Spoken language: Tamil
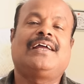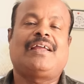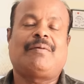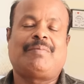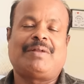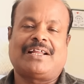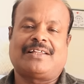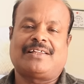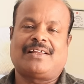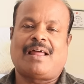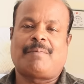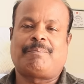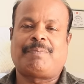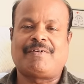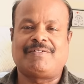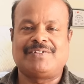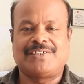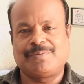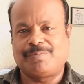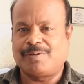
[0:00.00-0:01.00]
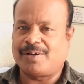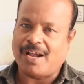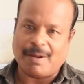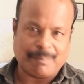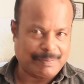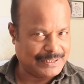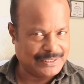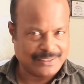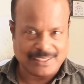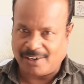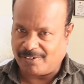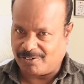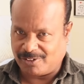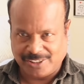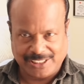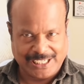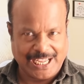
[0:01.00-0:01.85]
எப்படியா இருந்தாலும் அப்பா விஜய் போய் காப்பாற்றி தான் ஆகணும்